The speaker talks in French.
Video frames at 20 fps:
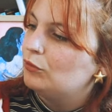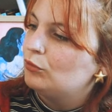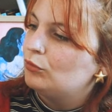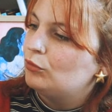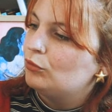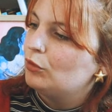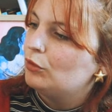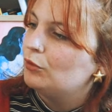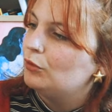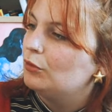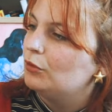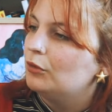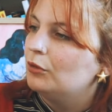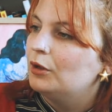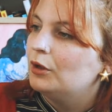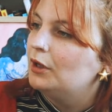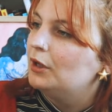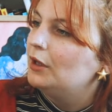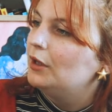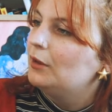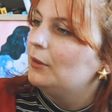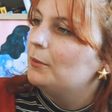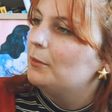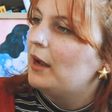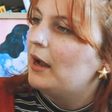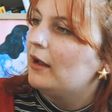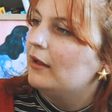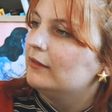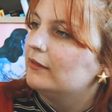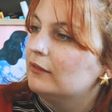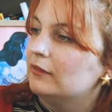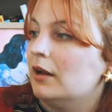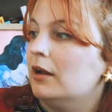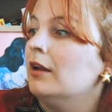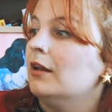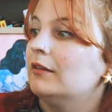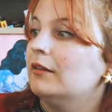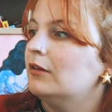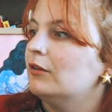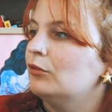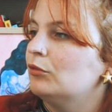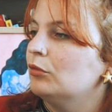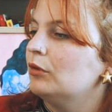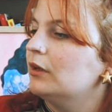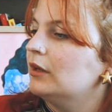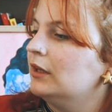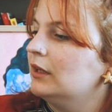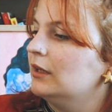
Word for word: tu sens le bah c'est ça la texture